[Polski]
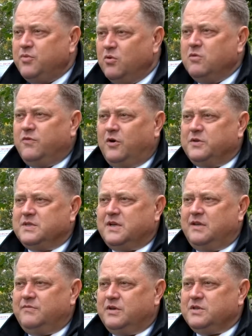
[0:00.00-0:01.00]
pół
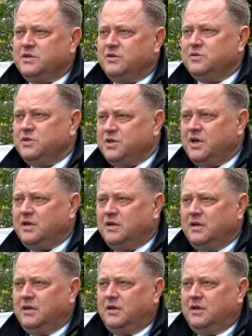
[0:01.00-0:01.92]
wojska i właśnie on dzisiaj